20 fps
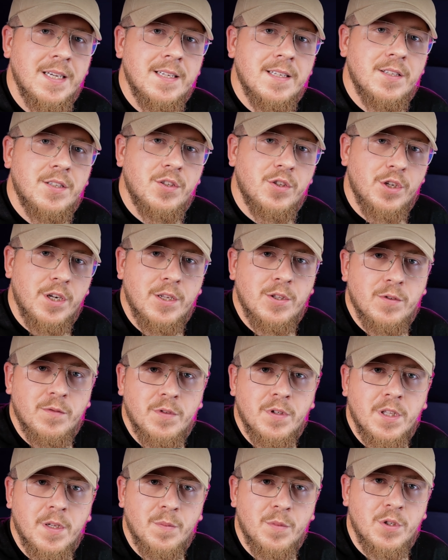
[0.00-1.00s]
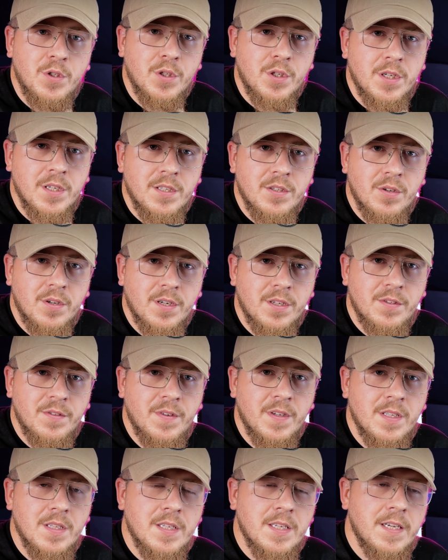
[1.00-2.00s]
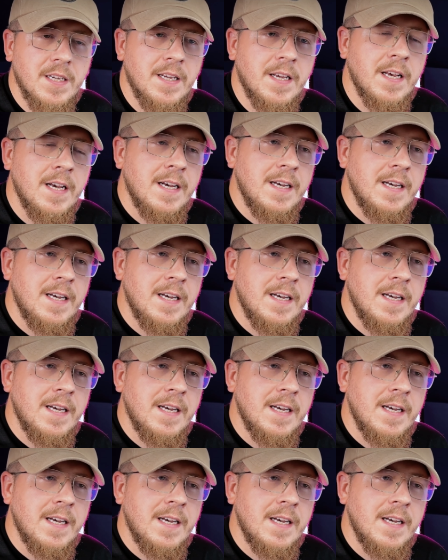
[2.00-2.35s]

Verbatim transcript: strzelców dynamicznych jest coraz więcej